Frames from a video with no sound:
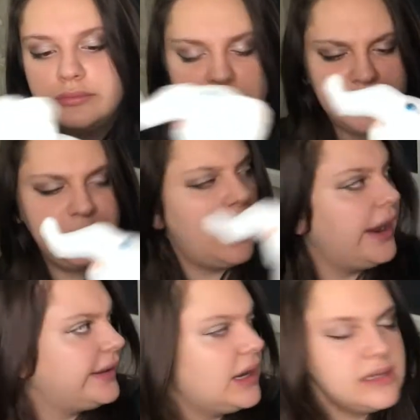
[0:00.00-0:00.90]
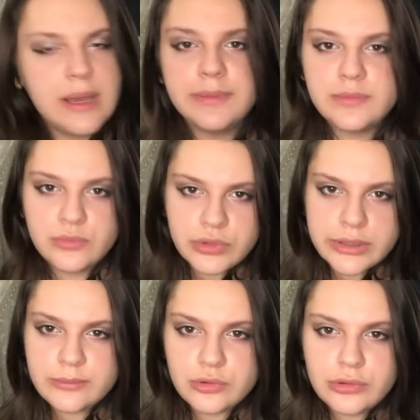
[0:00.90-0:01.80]
İşte arkadaş yaptım
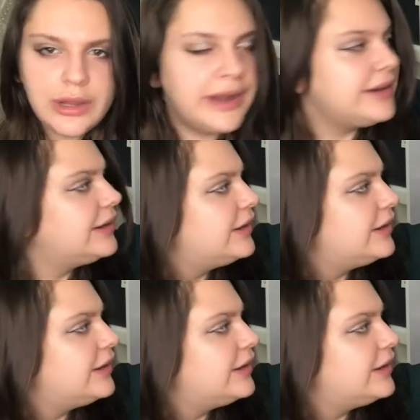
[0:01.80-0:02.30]
bunları mutlular.